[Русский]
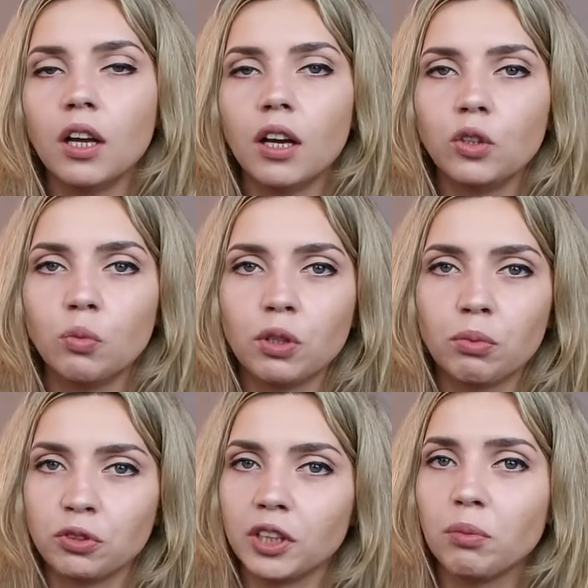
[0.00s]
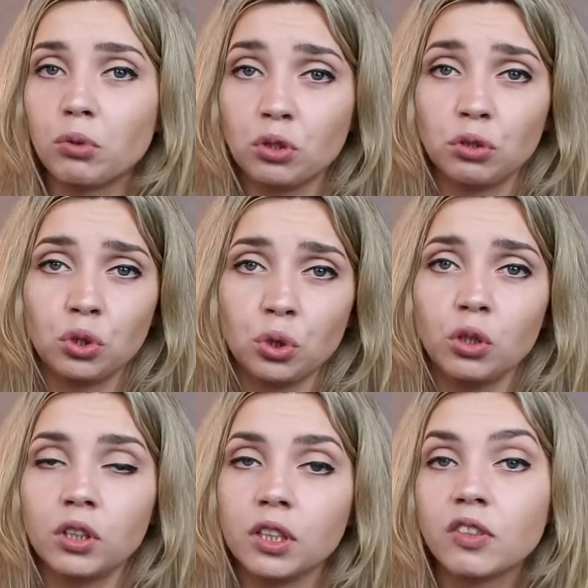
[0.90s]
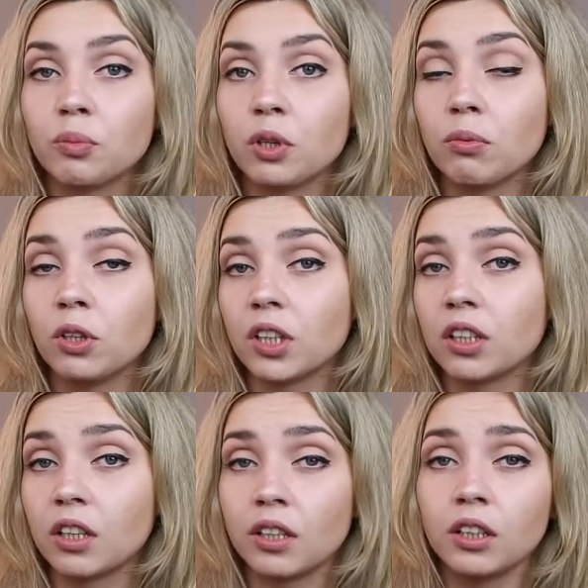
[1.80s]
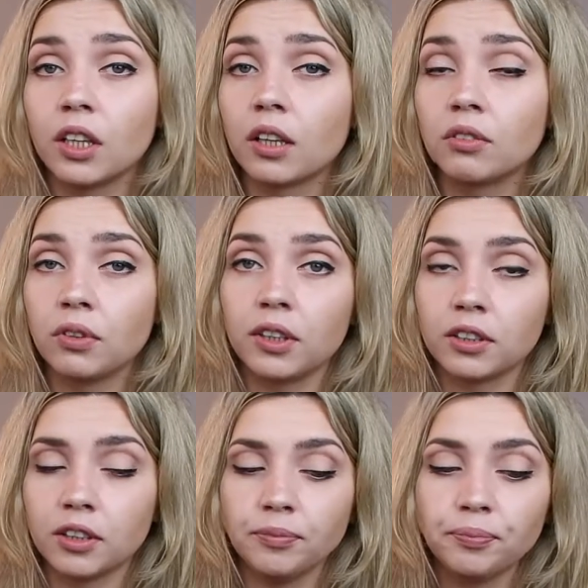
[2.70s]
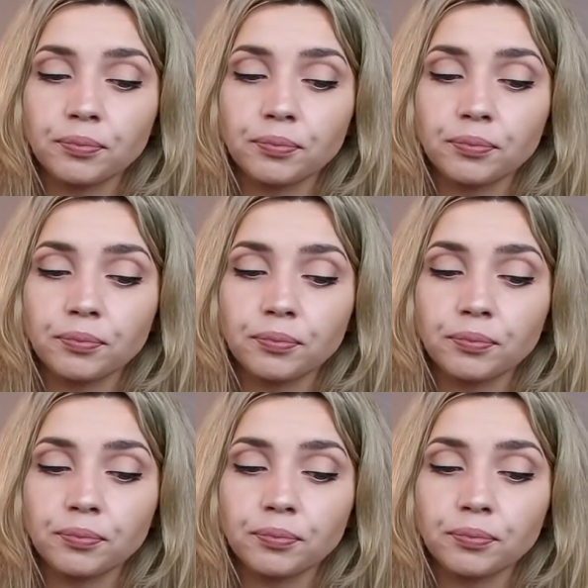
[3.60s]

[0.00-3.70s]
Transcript: Они у меня всегда просят еще, они воспринимают как какие-то конфетки.